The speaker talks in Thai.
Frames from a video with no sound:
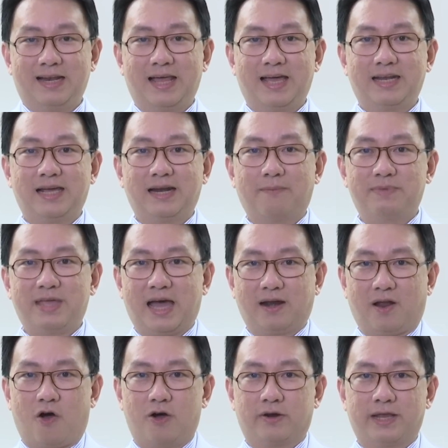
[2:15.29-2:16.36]
และได้รับยา
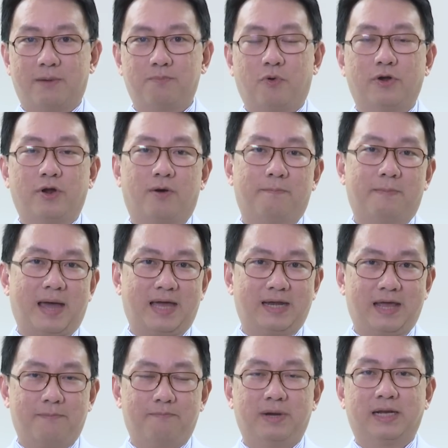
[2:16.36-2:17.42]
หลอกเนี่ยผลออกมา
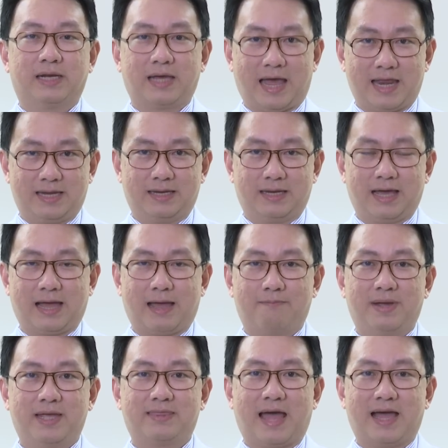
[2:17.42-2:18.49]
เนี่ยเหมือนกันนะครับ
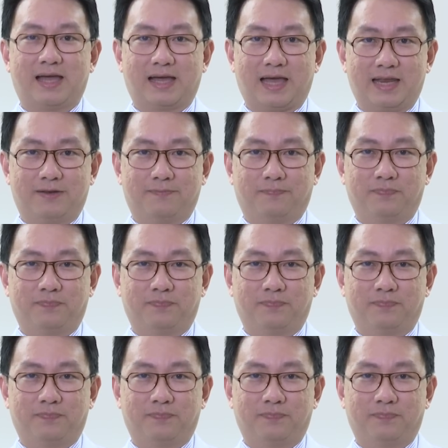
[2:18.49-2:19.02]
ไม่ต่างกัน